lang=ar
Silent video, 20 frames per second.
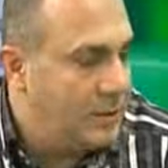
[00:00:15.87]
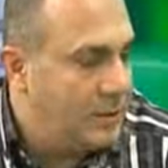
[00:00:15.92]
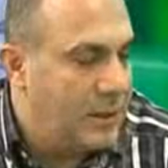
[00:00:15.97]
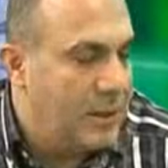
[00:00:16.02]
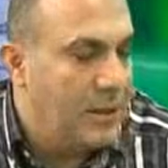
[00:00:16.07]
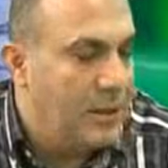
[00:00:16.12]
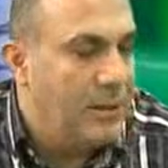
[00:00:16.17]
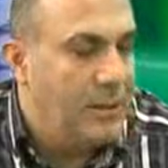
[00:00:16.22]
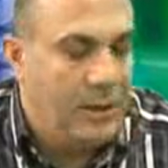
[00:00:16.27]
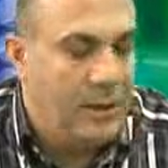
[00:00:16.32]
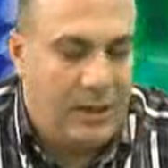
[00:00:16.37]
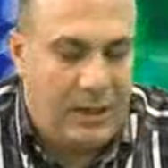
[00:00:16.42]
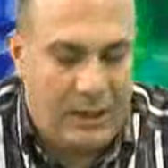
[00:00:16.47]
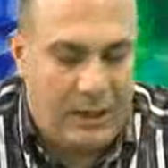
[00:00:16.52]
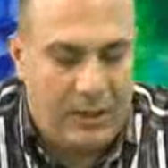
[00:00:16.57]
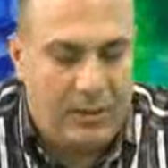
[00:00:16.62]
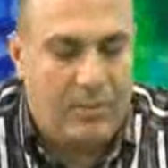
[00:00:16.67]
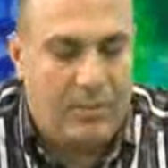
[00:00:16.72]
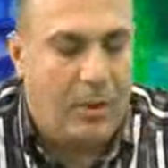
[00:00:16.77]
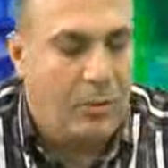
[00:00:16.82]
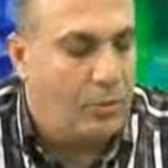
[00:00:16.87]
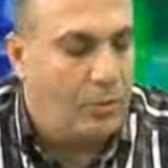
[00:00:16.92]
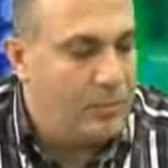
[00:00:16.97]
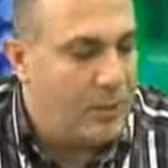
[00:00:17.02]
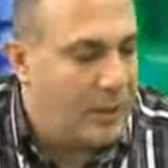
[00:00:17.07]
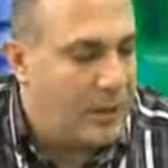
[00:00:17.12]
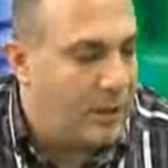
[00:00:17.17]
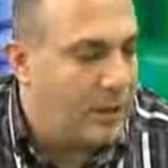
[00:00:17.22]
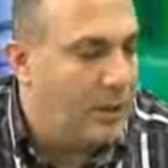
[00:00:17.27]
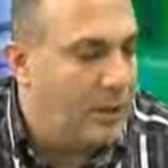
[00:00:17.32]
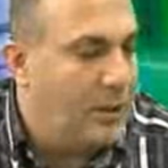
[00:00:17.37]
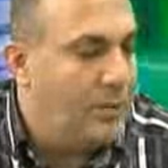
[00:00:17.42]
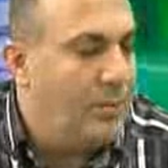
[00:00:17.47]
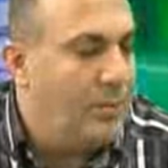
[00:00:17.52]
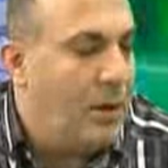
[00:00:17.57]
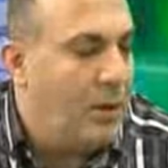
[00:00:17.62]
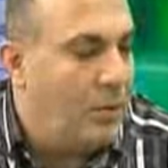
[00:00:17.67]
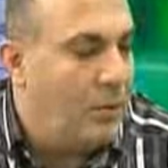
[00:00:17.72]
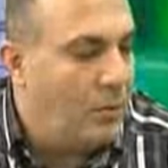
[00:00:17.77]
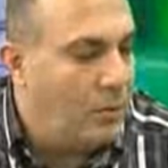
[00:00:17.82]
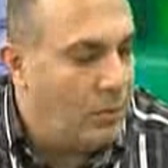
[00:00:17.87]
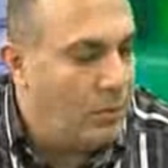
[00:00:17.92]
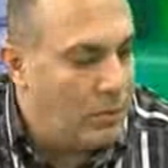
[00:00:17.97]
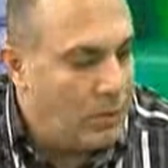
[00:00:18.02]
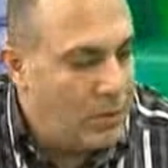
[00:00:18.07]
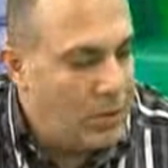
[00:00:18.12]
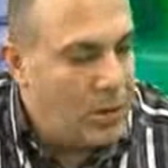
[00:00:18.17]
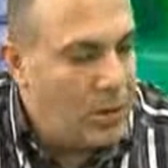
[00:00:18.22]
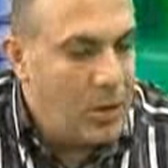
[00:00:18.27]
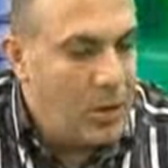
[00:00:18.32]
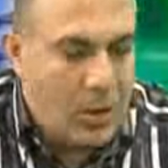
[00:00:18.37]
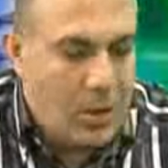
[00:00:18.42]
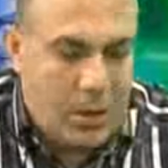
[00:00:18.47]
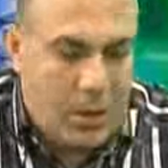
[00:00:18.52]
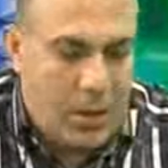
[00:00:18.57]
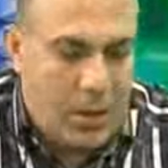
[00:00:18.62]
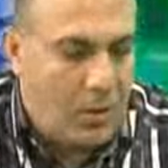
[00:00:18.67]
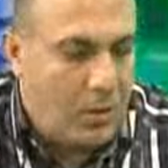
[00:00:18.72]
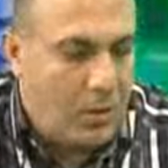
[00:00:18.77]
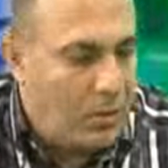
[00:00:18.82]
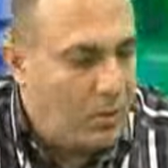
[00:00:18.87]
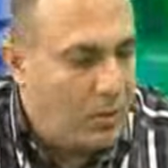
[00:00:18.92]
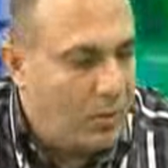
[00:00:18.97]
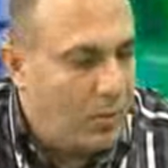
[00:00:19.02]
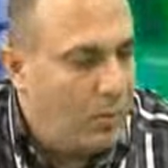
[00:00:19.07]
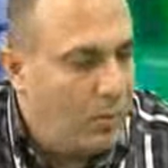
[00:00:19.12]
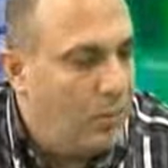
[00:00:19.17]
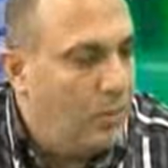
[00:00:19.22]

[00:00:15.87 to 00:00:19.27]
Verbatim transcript: ان كان لاعب او مدرب او او